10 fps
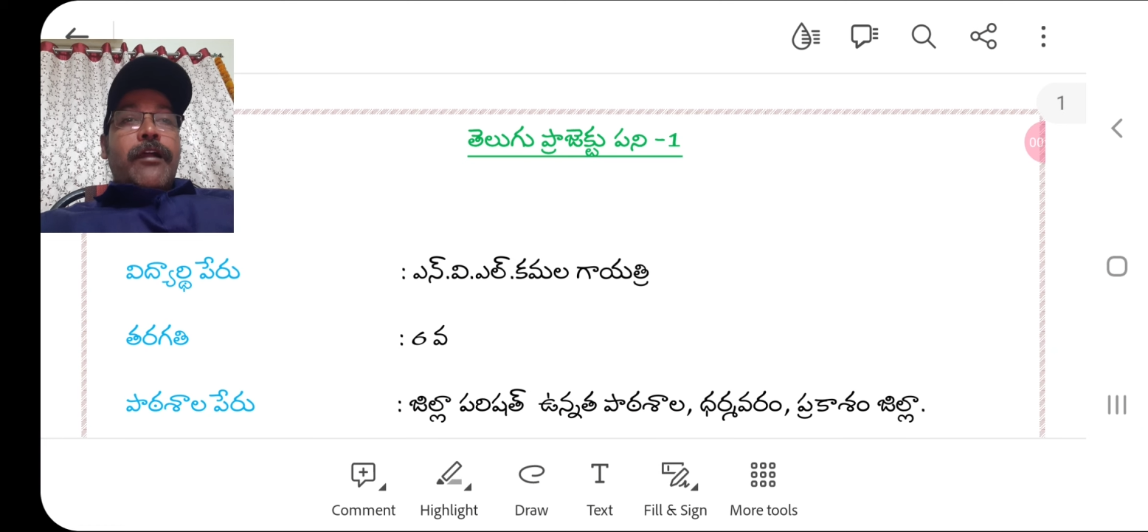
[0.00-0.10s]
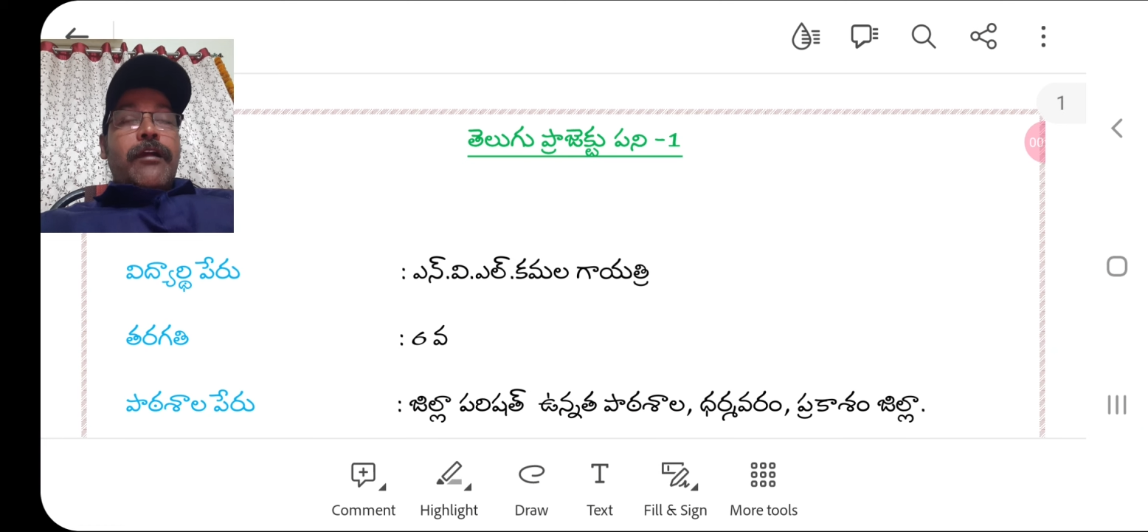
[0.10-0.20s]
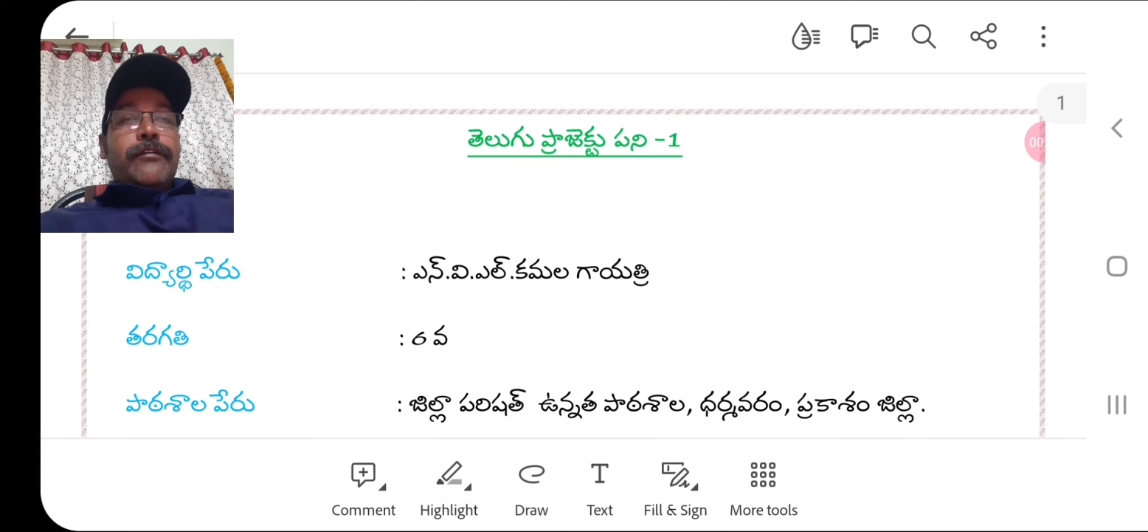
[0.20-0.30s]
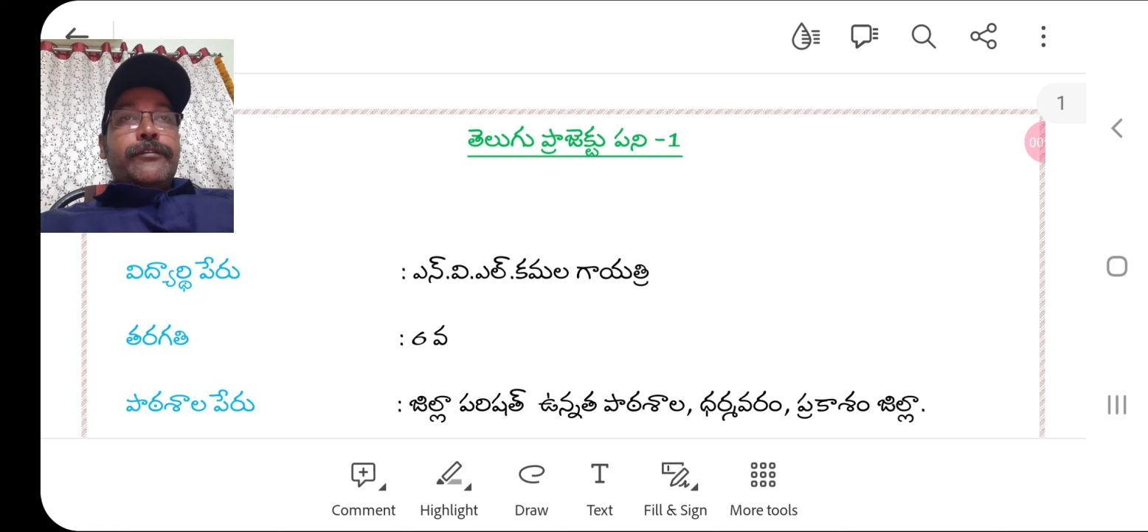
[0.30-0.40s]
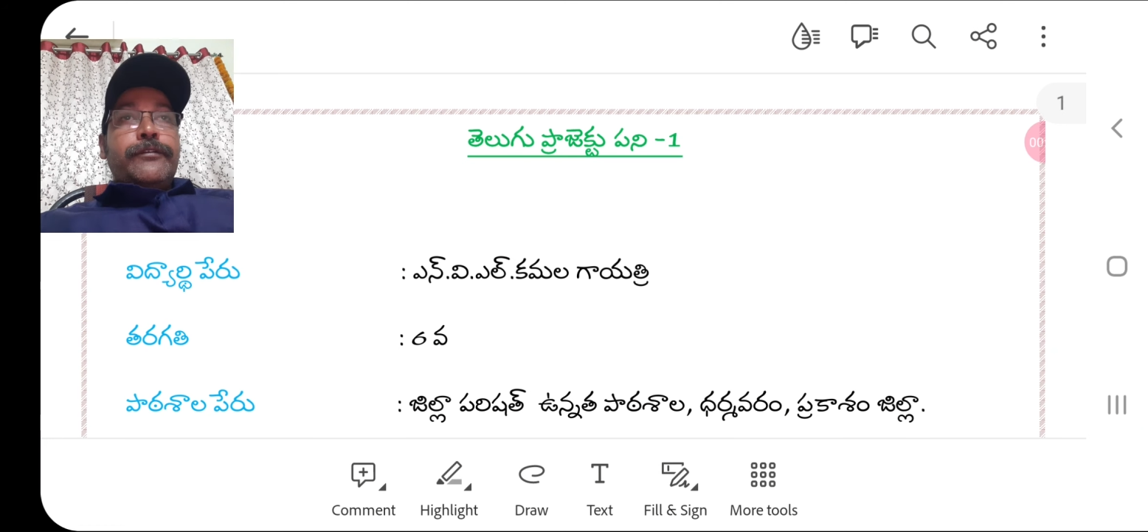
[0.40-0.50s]

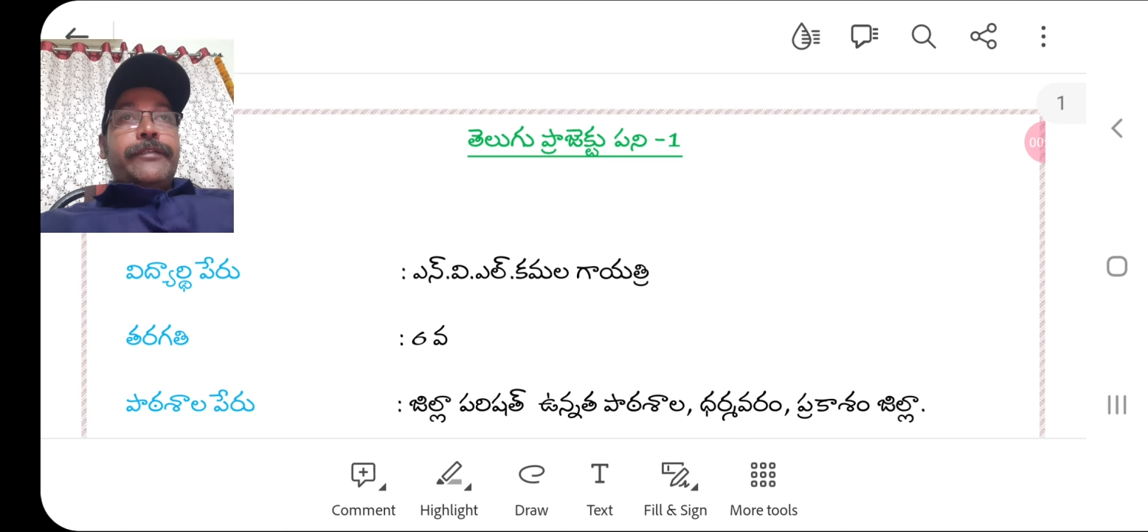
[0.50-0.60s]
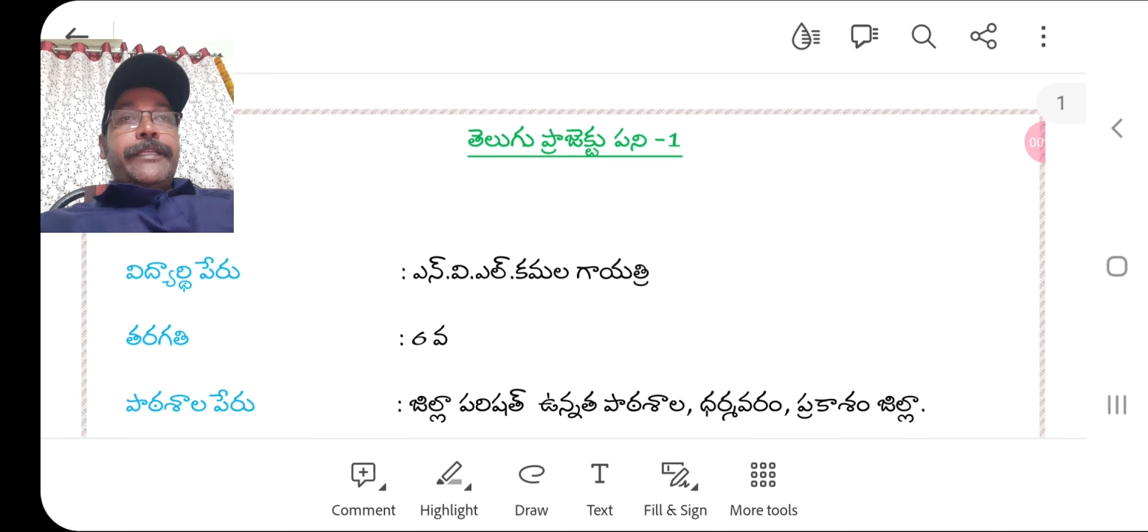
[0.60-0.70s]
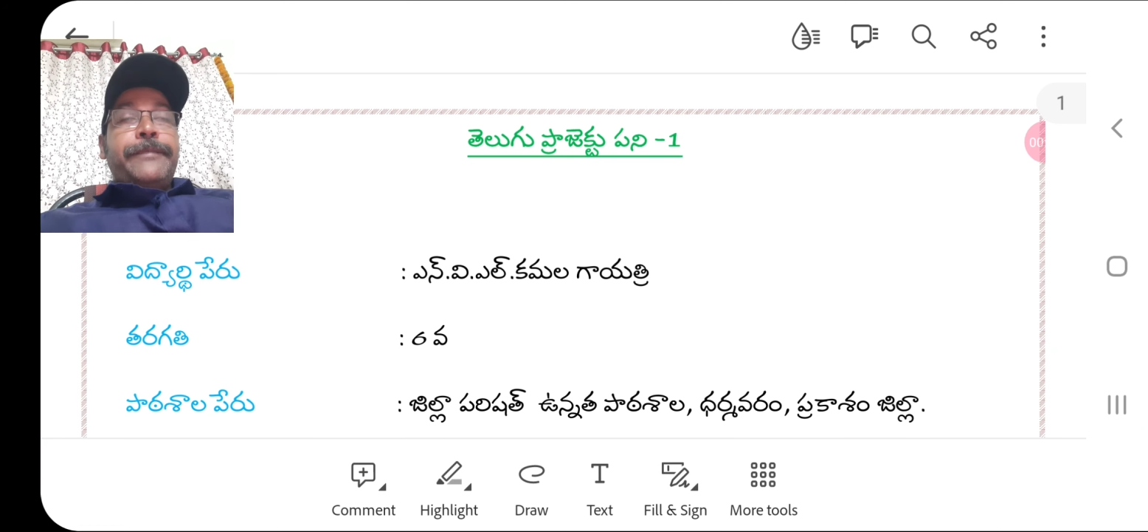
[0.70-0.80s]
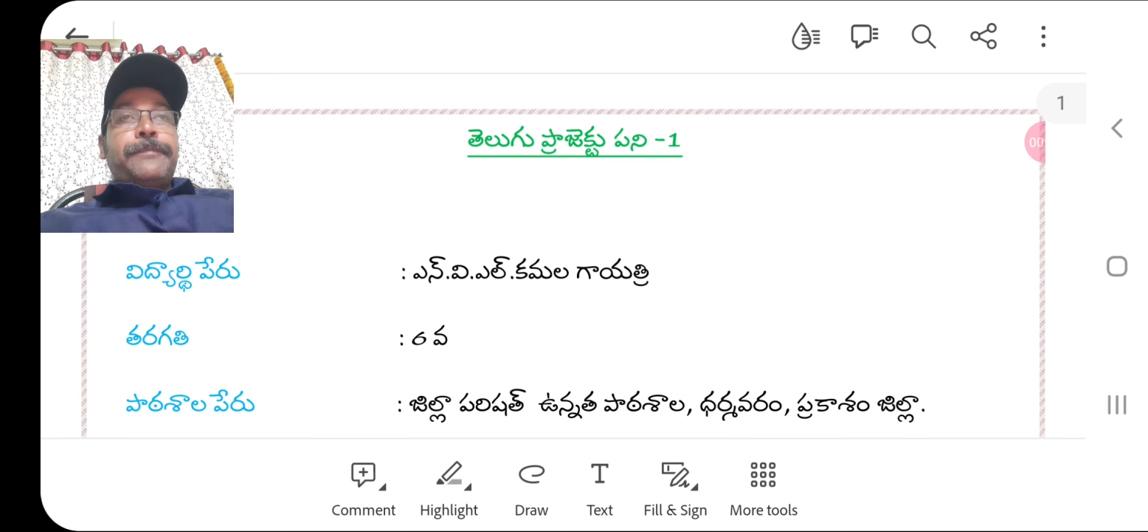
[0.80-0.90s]
ఆరు నుండి